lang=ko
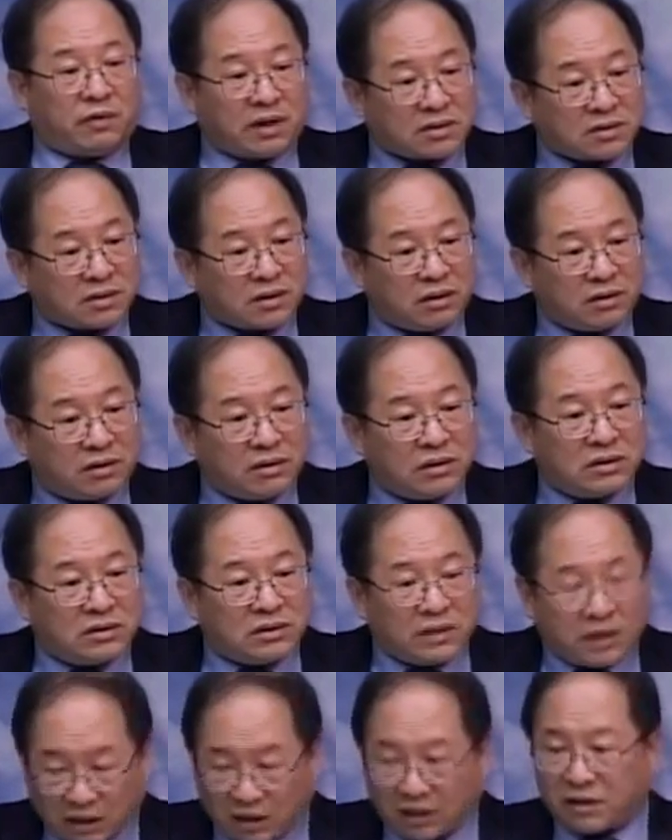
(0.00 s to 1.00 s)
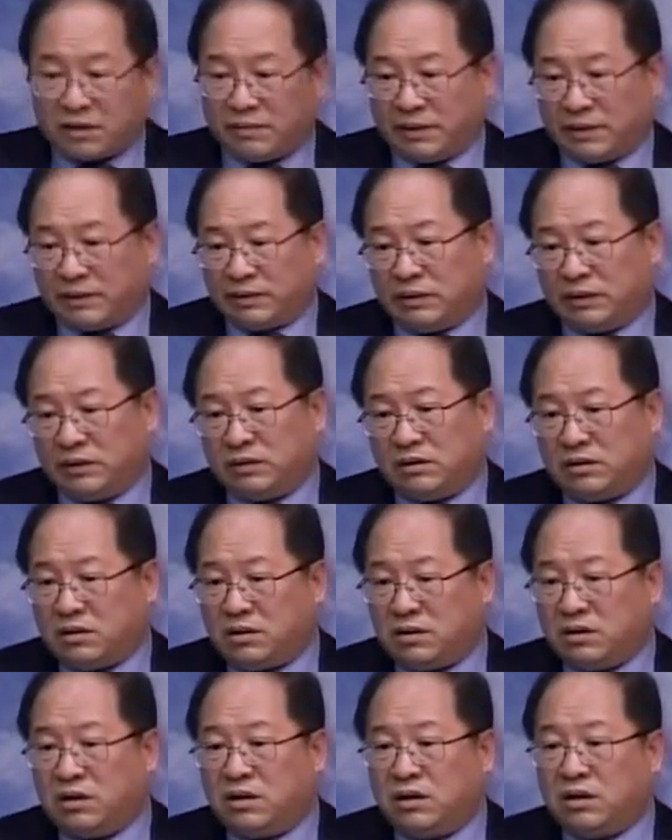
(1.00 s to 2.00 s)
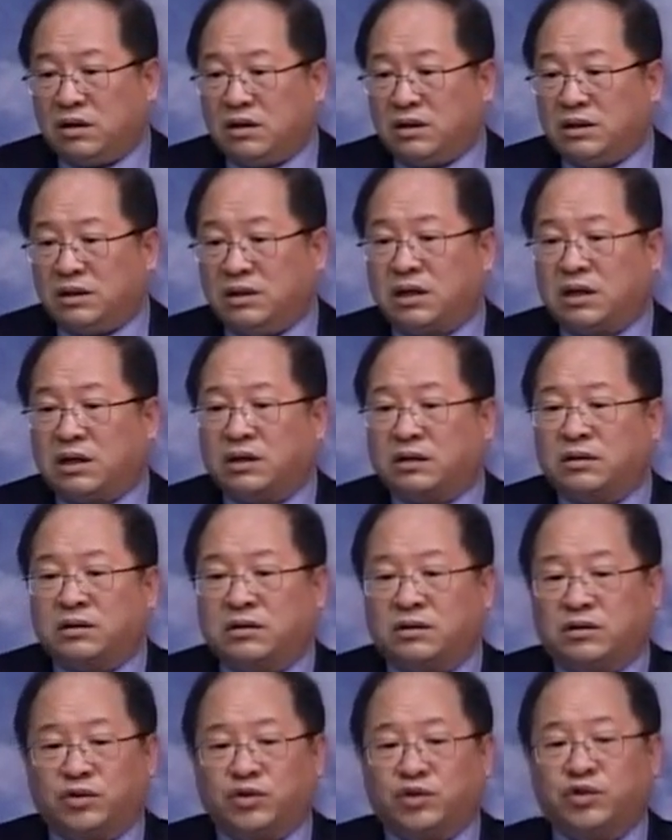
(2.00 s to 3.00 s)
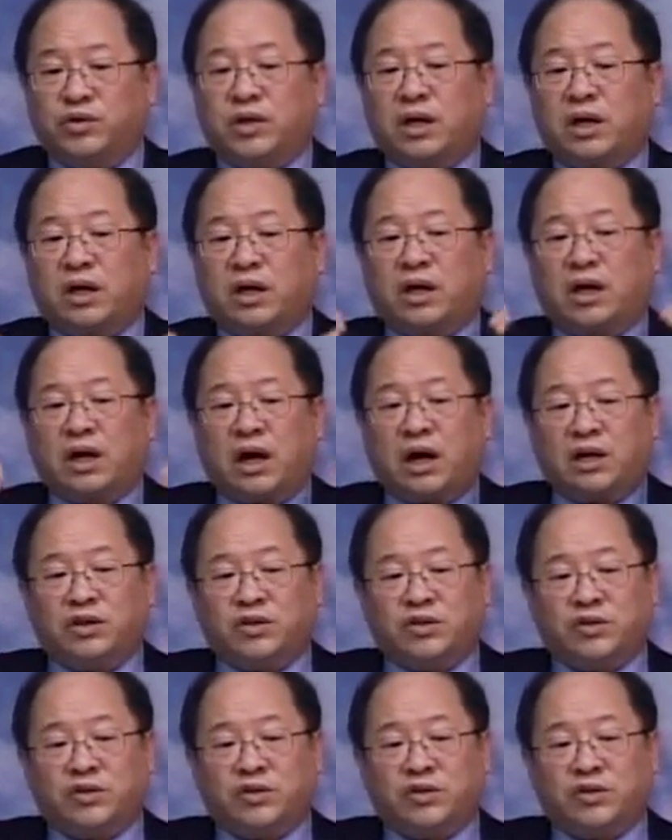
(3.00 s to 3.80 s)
와서 세례를 받아요. 이 얘기는 유대, 아,